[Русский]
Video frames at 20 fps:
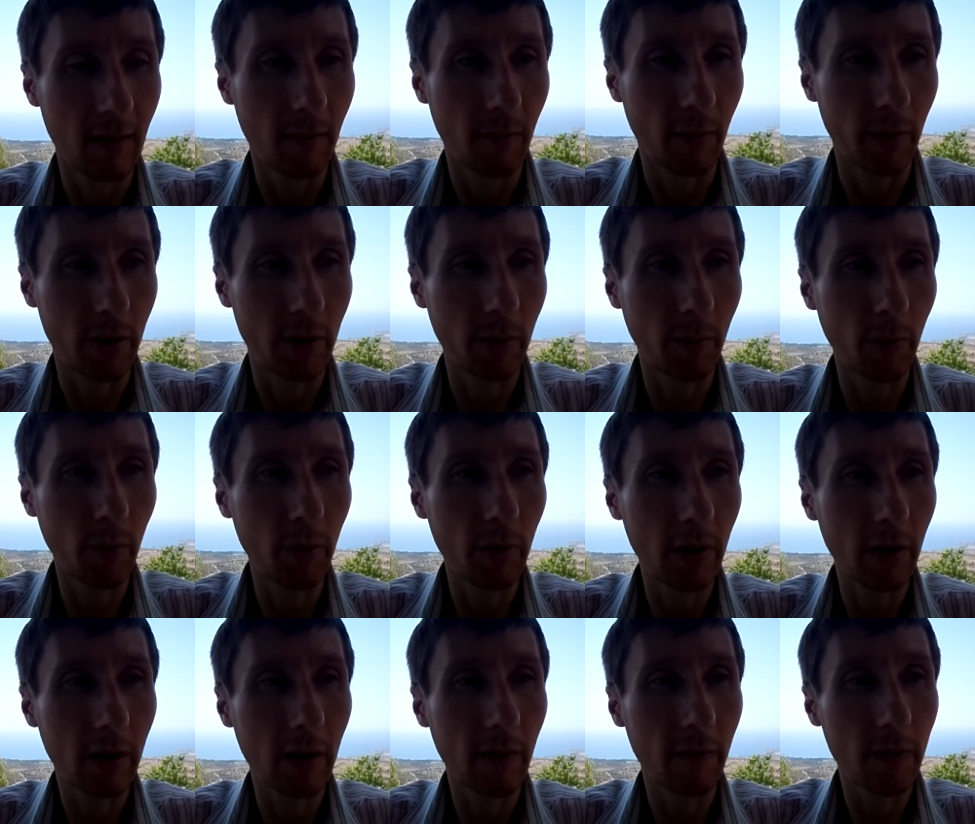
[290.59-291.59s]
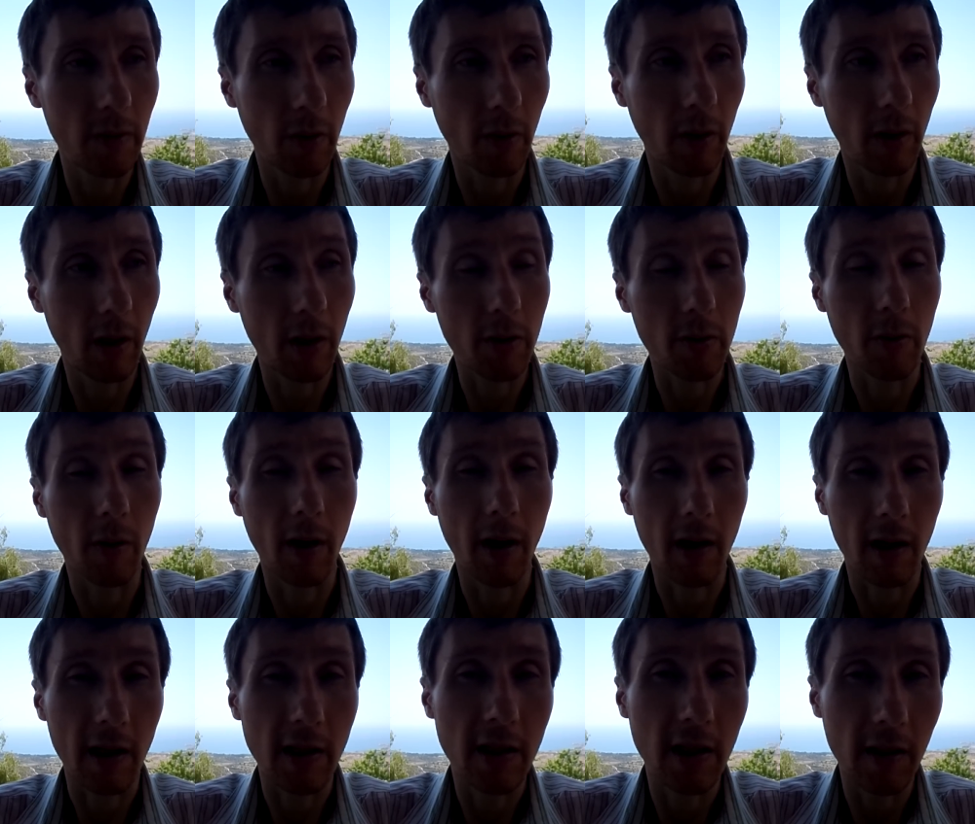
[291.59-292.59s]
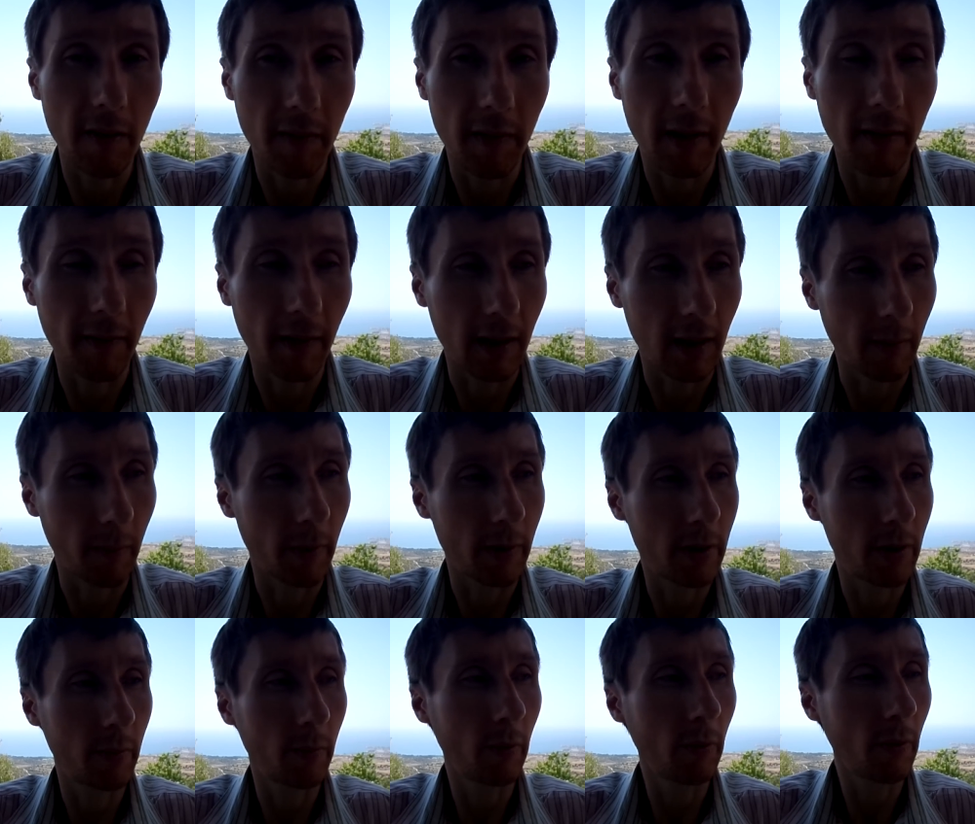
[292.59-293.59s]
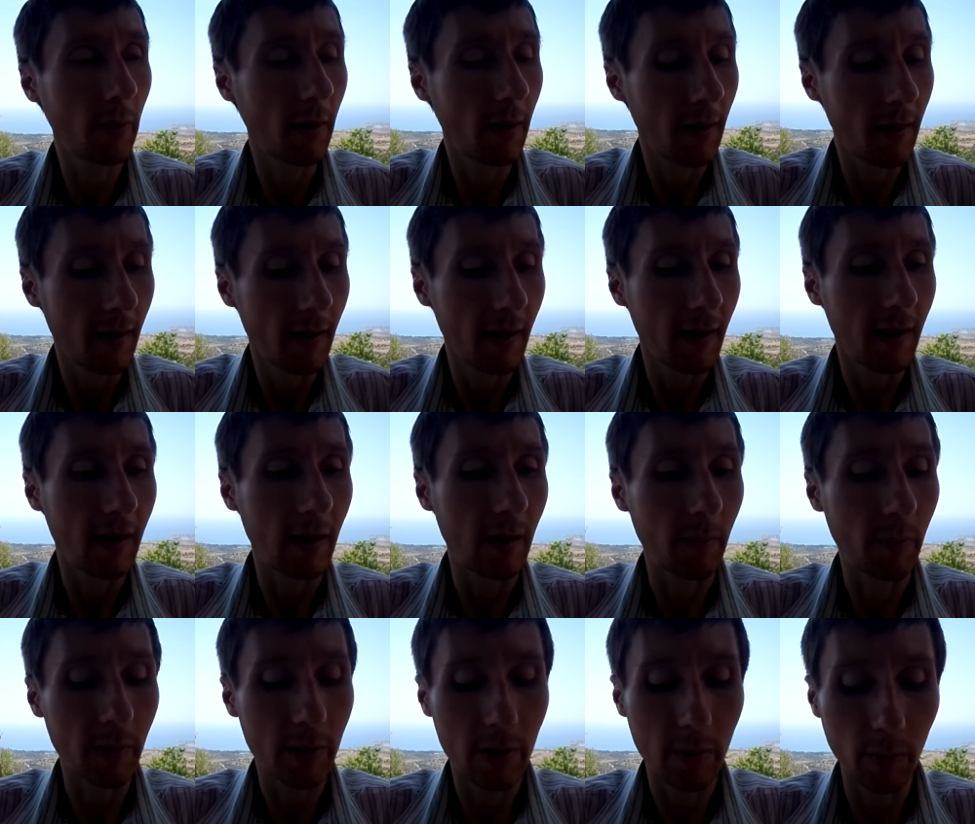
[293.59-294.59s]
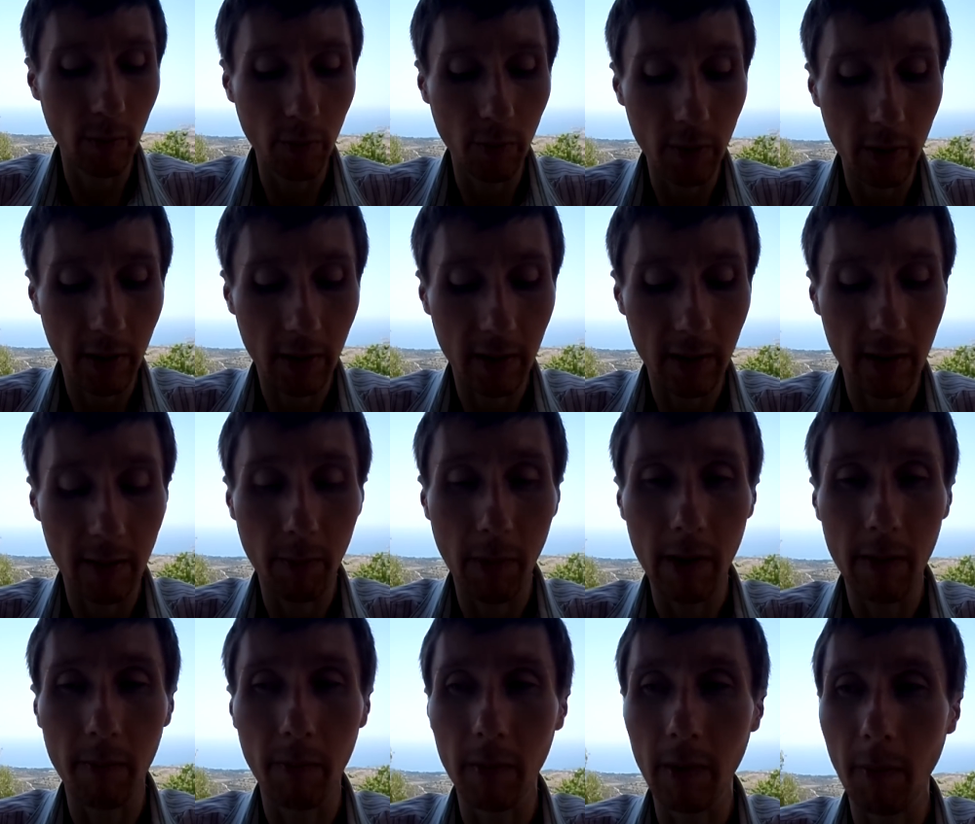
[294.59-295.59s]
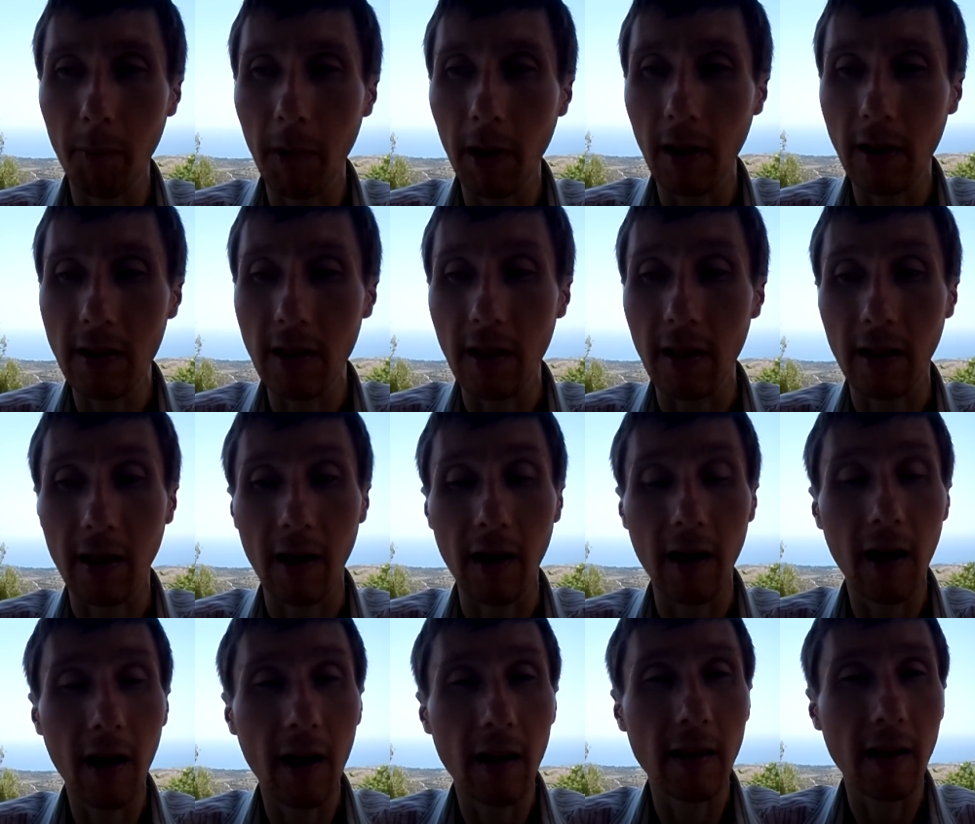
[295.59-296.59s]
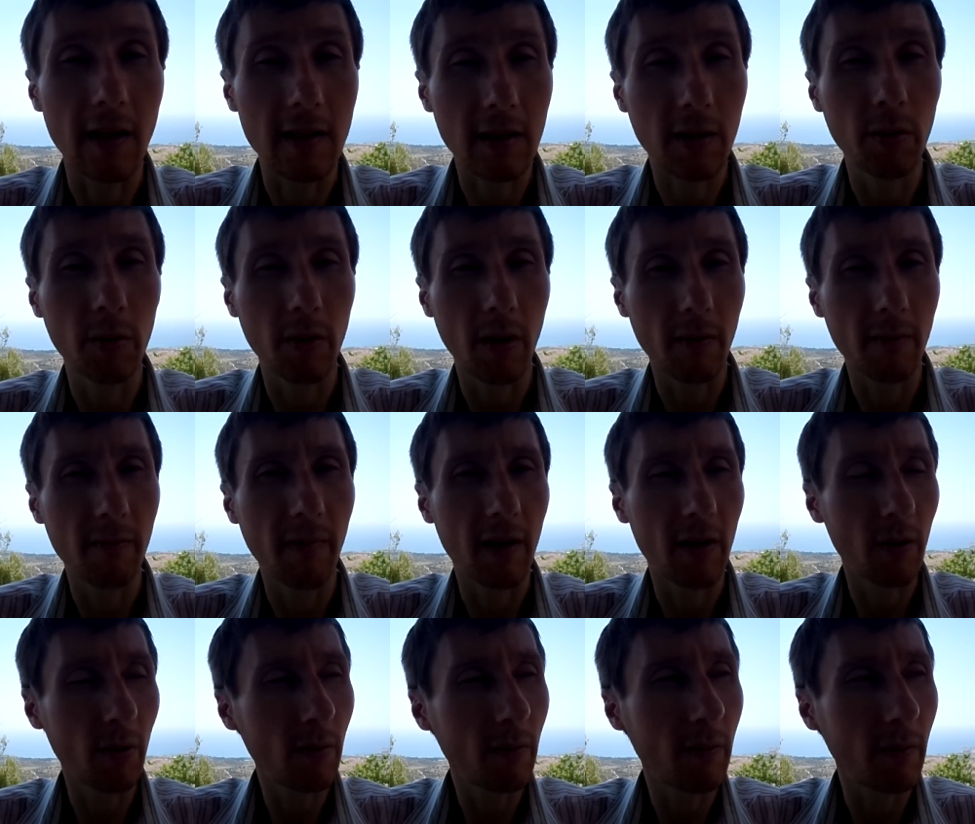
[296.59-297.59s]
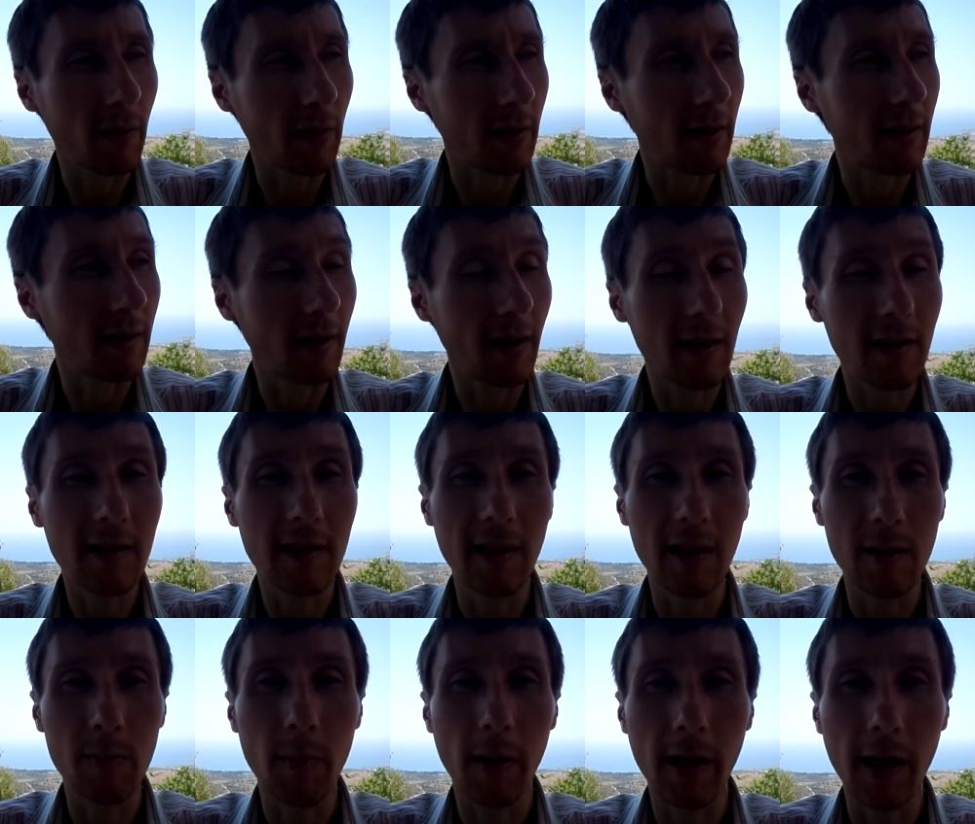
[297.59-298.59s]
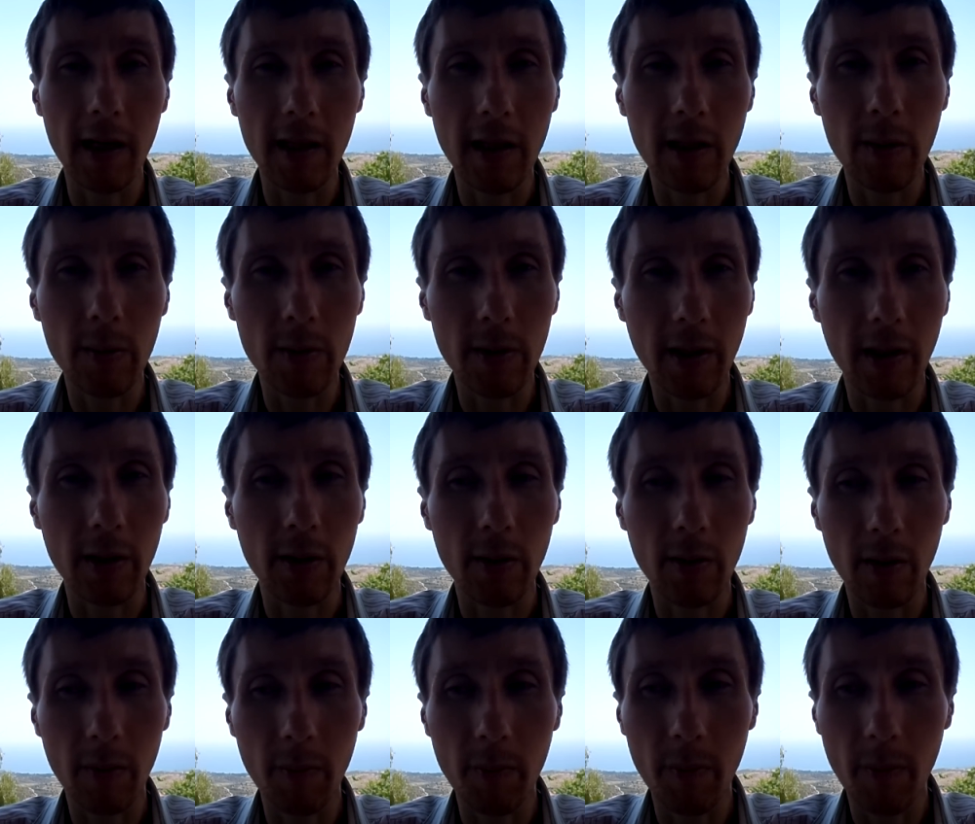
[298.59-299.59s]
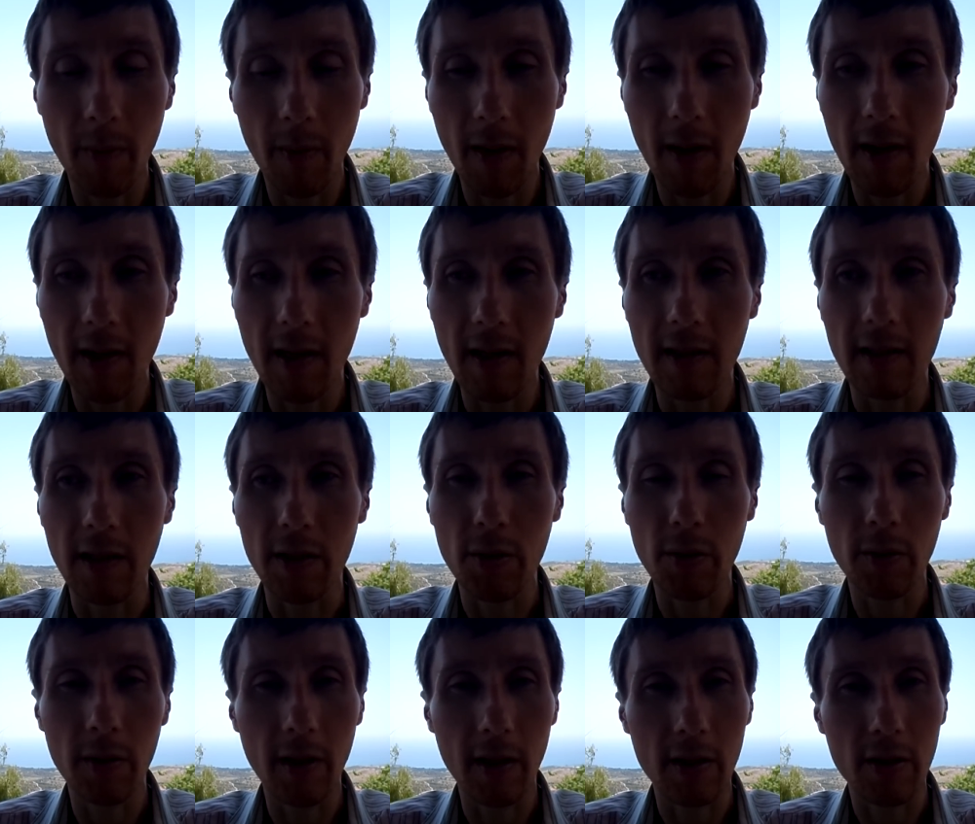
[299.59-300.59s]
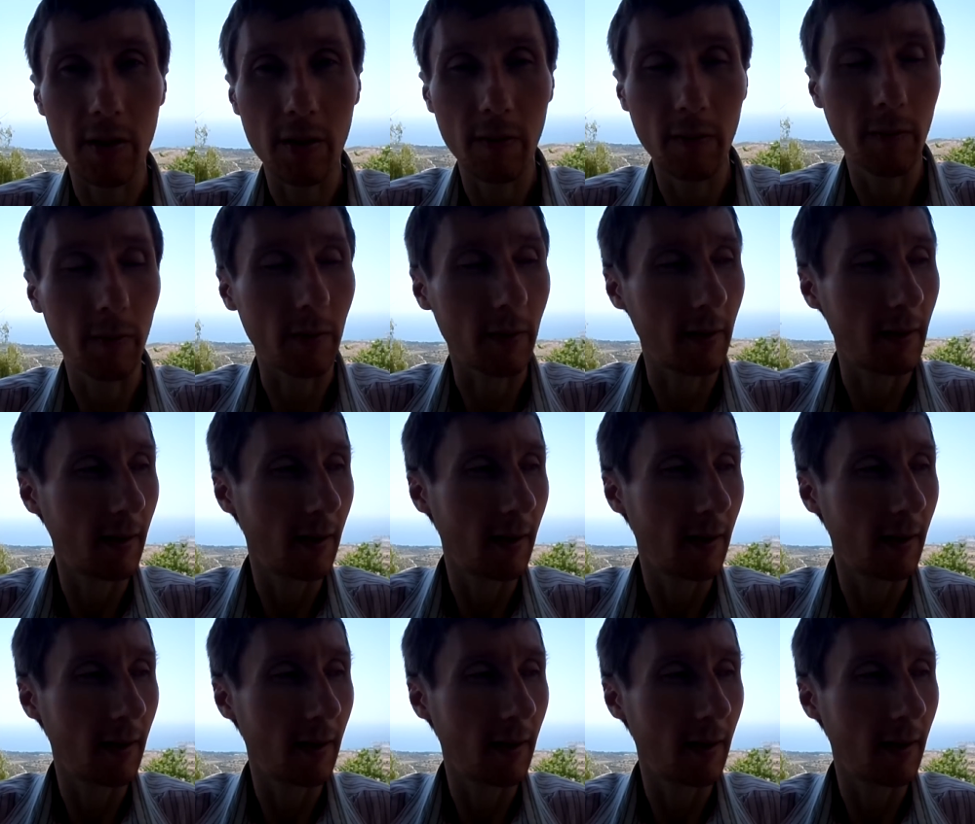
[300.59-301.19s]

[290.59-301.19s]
Почему у них не все хорошо? А, Россия виновата. Почему или почему у них не бо... мало денег? А, нас кто-то обворовывает. У нас есть богатые люди, которые за счет нас живут.